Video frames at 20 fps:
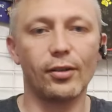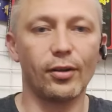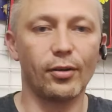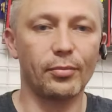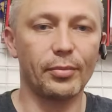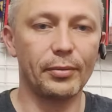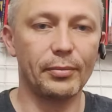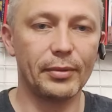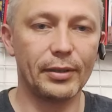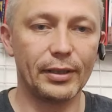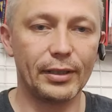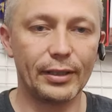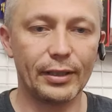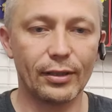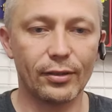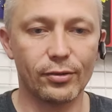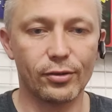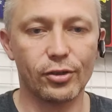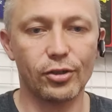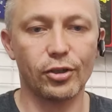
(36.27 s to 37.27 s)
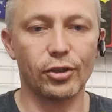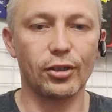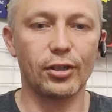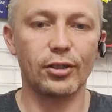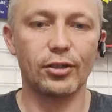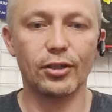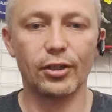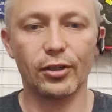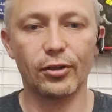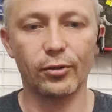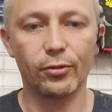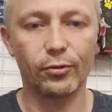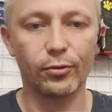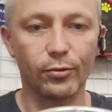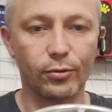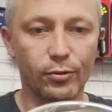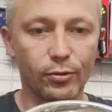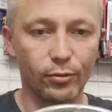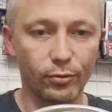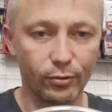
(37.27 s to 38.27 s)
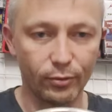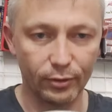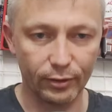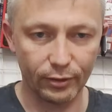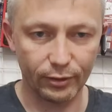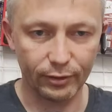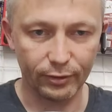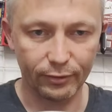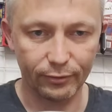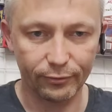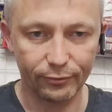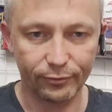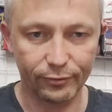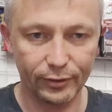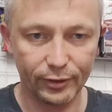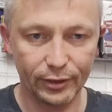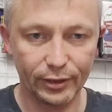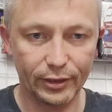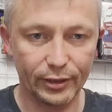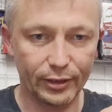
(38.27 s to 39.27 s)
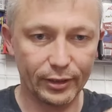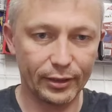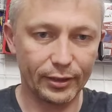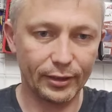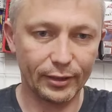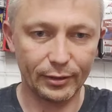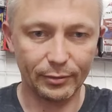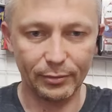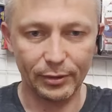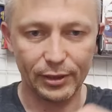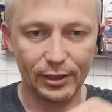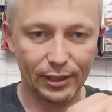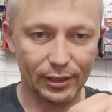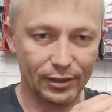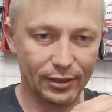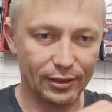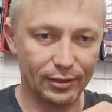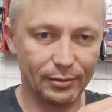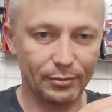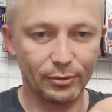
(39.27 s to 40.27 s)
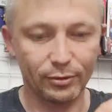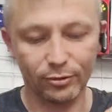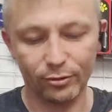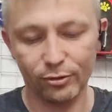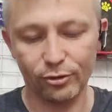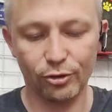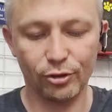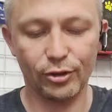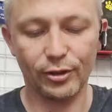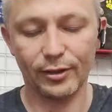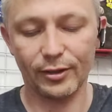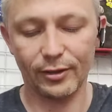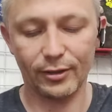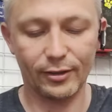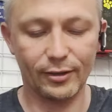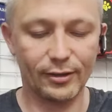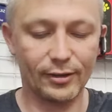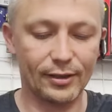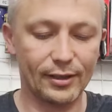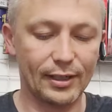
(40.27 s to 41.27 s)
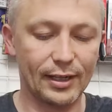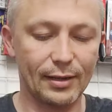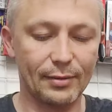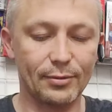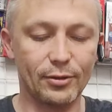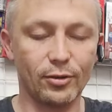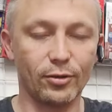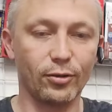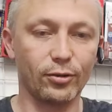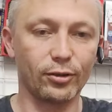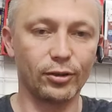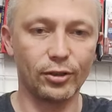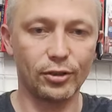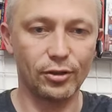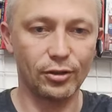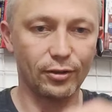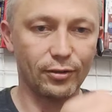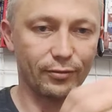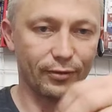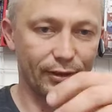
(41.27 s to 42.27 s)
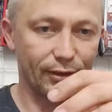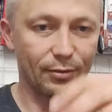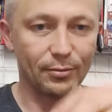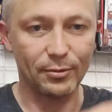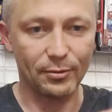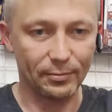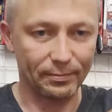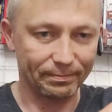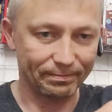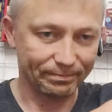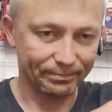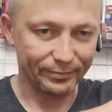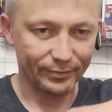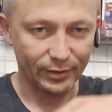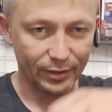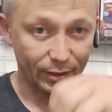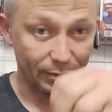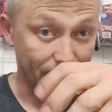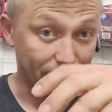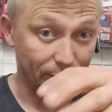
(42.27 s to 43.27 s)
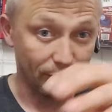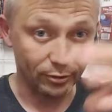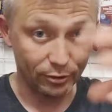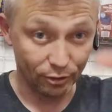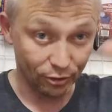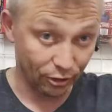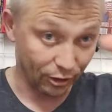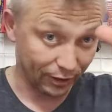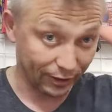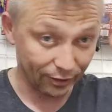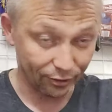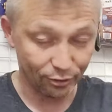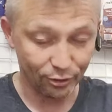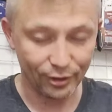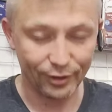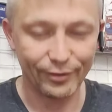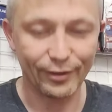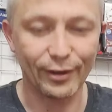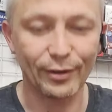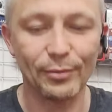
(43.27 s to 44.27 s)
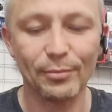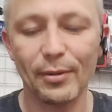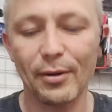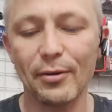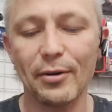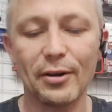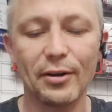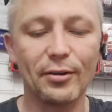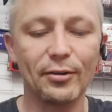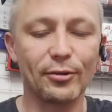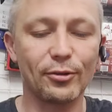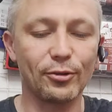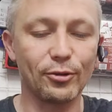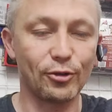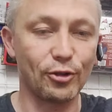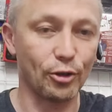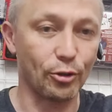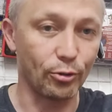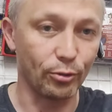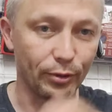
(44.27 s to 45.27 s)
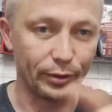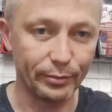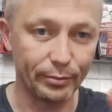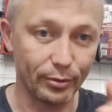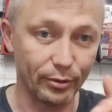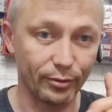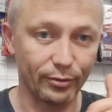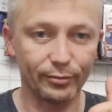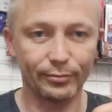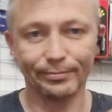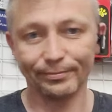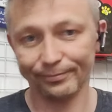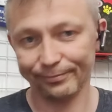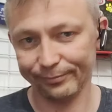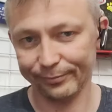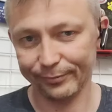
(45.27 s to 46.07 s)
robimy rozstrzygnięcie konkursu w miseczce, bo to dzisiaj sklep zoologiczny, to wiadomo, nie było dziś jakiegoś akwarium małego czy kuli, bo